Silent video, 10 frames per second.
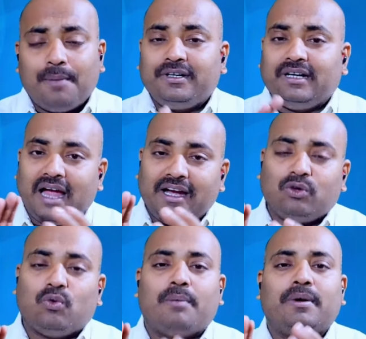आप
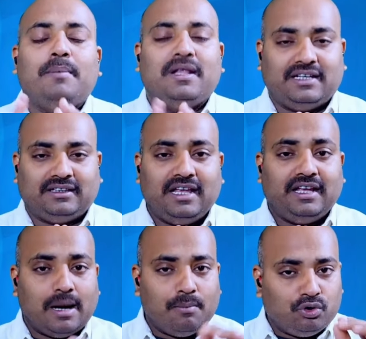डायरेक्ट वहां पर मिल सकते
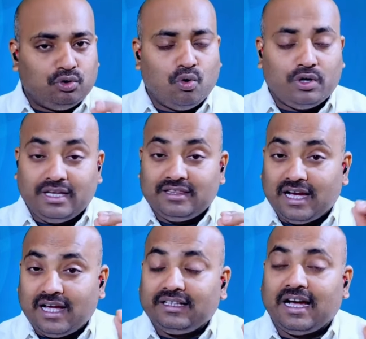हैं ग्रामोद्योग
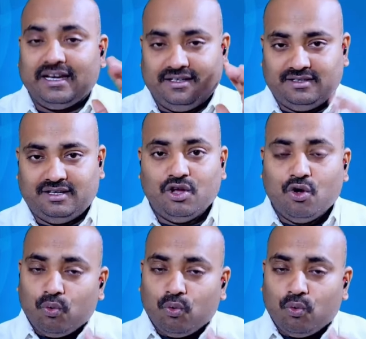केंद्र अधिकारी से